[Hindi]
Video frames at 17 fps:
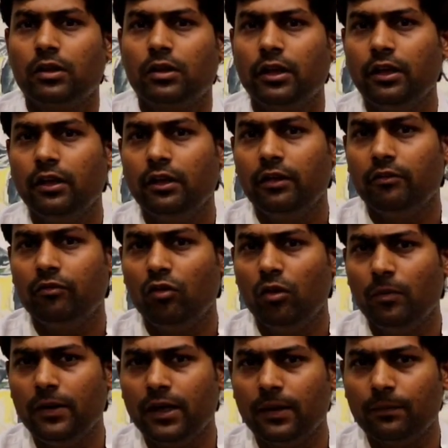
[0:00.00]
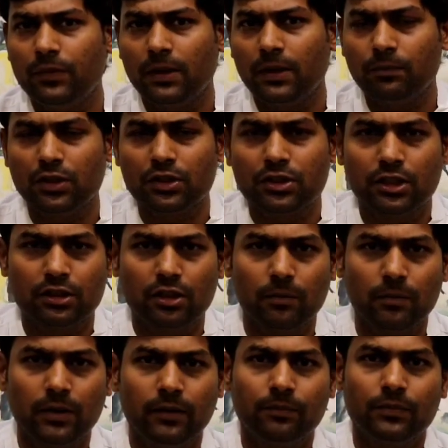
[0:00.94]
कि वो भी अपने अपने
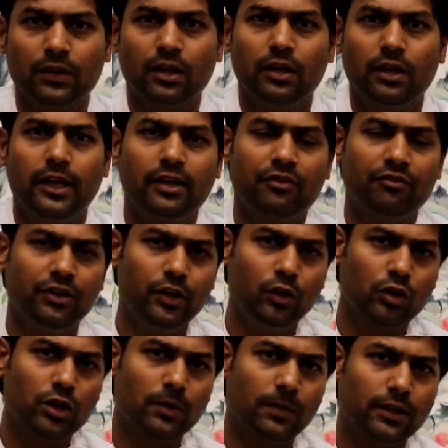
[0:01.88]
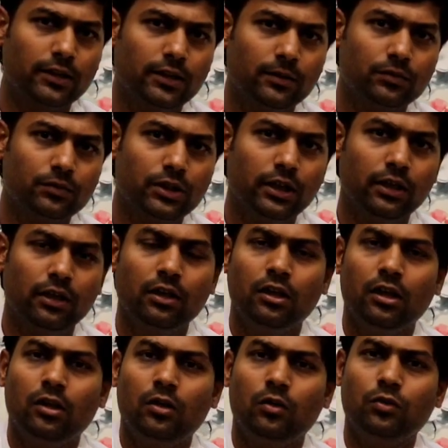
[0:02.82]
क्षेत्र में एक वीडियो के माध्यम से
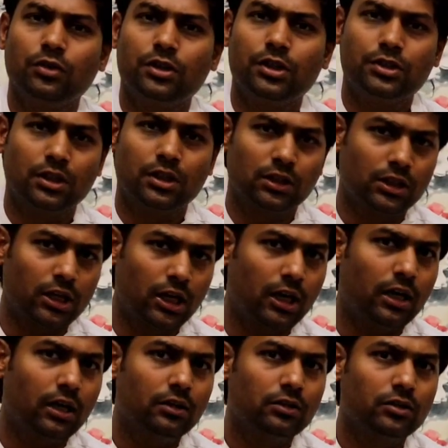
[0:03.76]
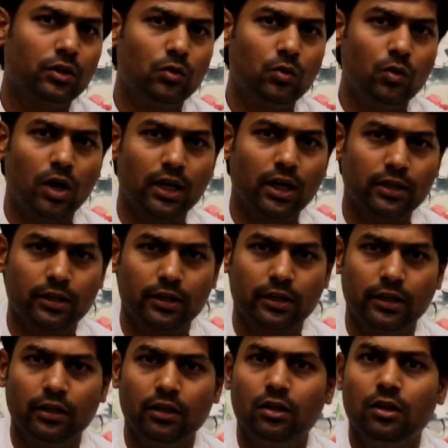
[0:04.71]
उनकी जनता से गुहार
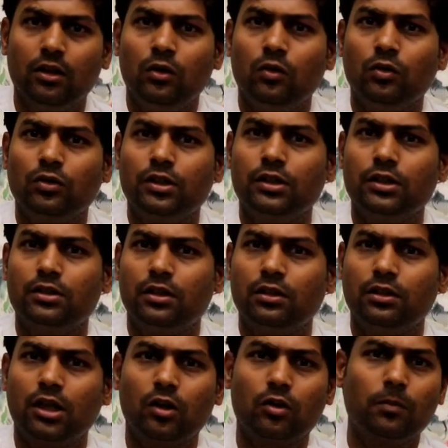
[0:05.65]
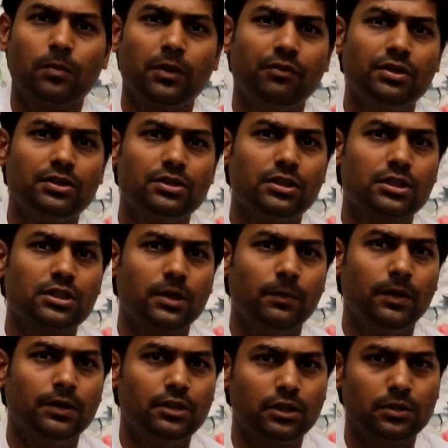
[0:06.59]
करें उनकी जनता को प्रिवेंशन के
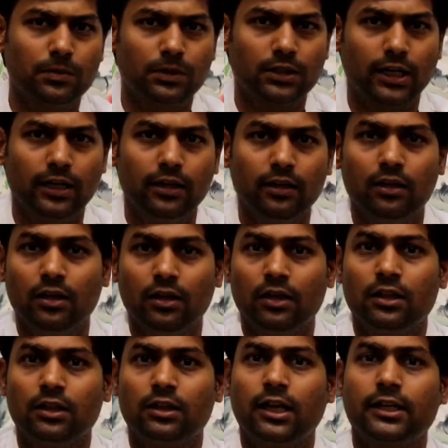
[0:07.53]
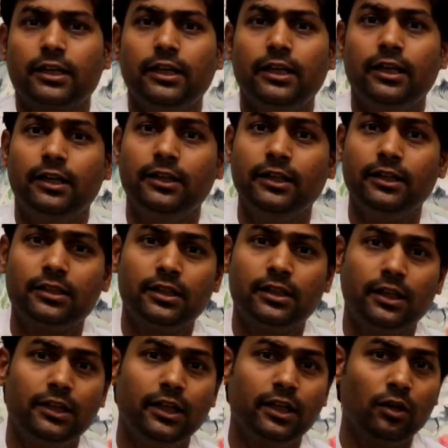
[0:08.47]
मेजर्स बताएं ताकि अधिक
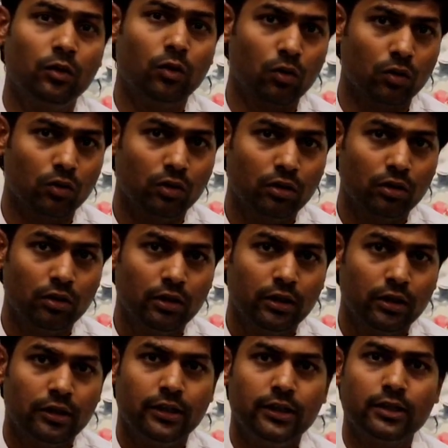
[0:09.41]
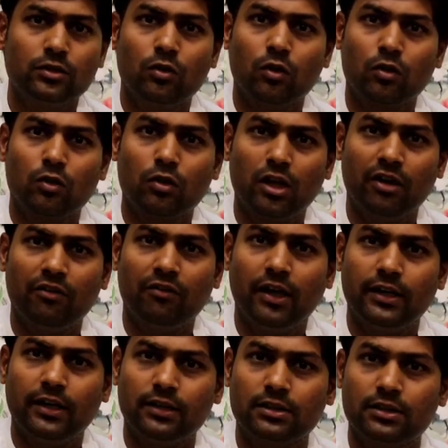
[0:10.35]
से अधिक लोग इस कोरोना
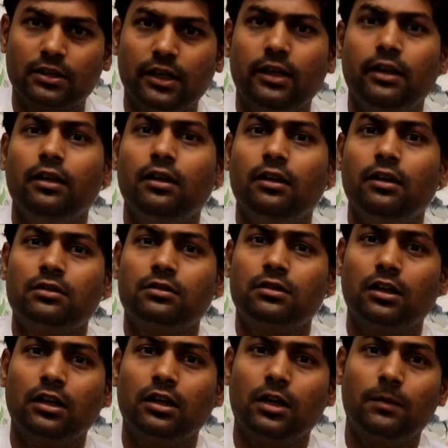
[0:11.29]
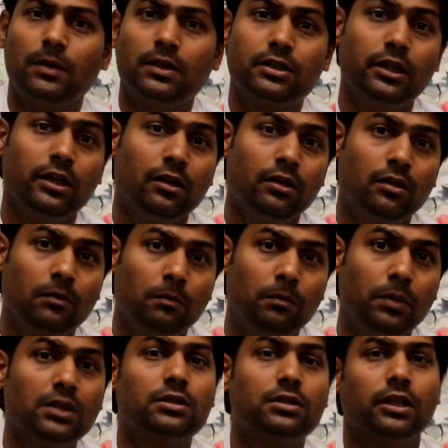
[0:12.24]
वायरस के संक्रमण से
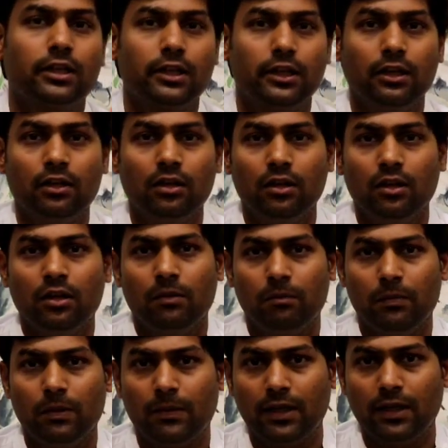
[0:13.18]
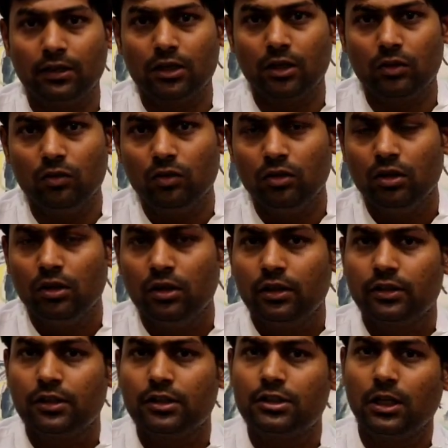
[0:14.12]
बच सके मैं मानता हूँ
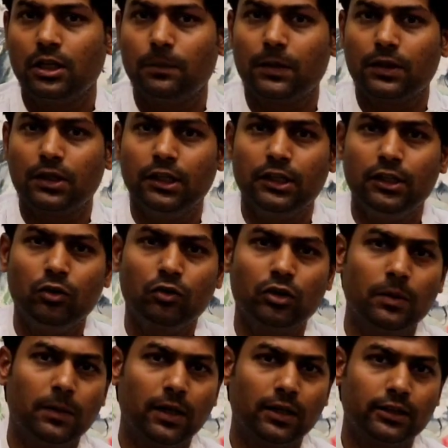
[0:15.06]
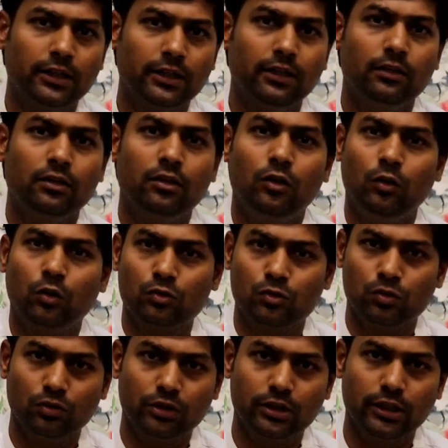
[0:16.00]
कि जनप्रतिनिधियों की बातें लोग
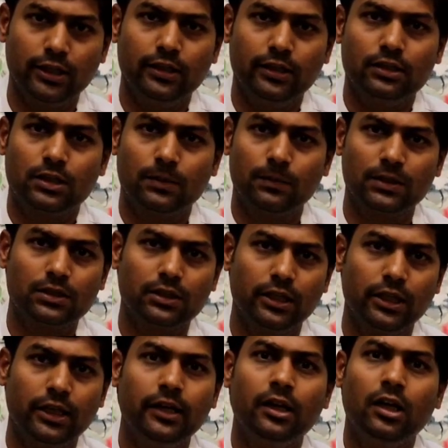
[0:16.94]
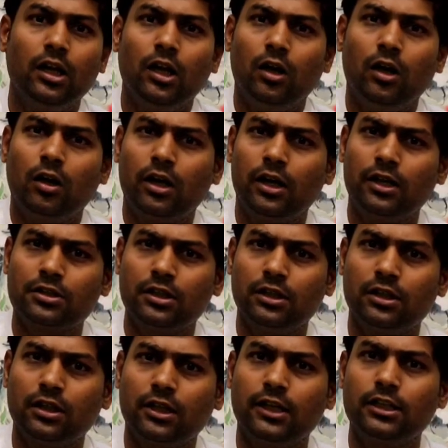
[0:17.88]
सुनते हैं समझते हैं और हर
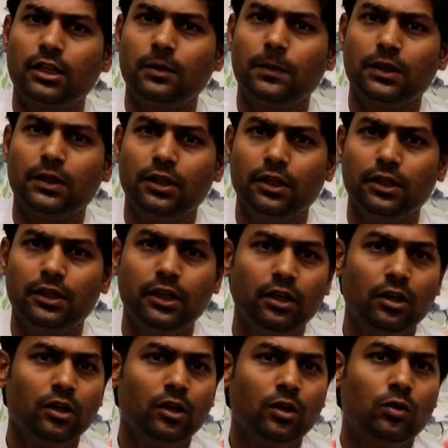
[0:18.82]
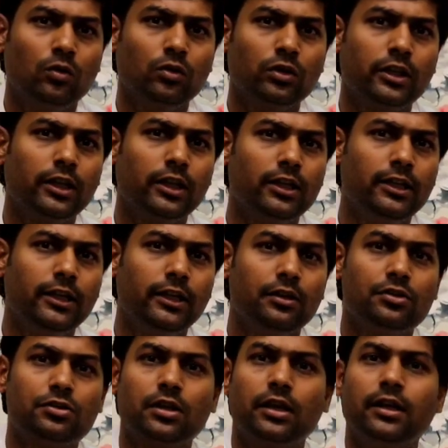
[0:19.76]
क्षेत्र का जनप्रतिनिधि उनके
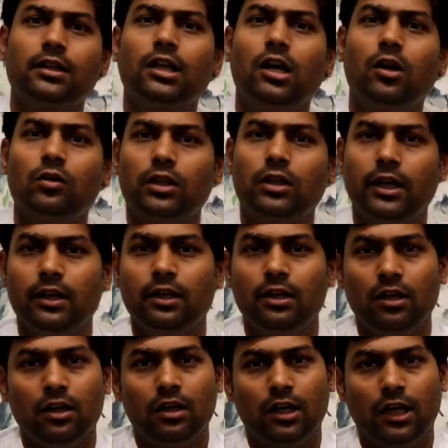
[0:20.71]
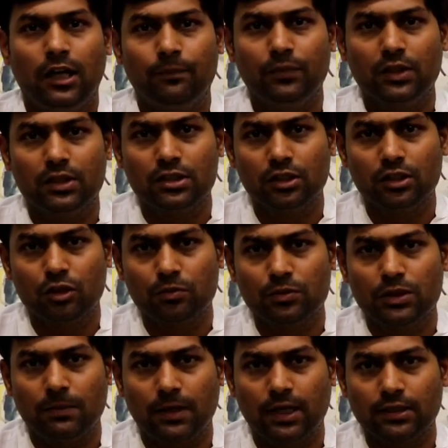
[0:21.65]
लिए चहेता होता है आप निश्चित रूप
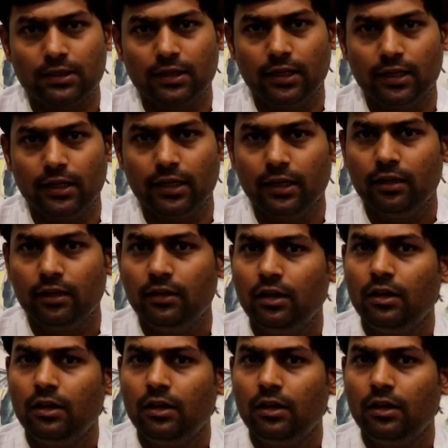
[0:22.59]
से बात करेंगे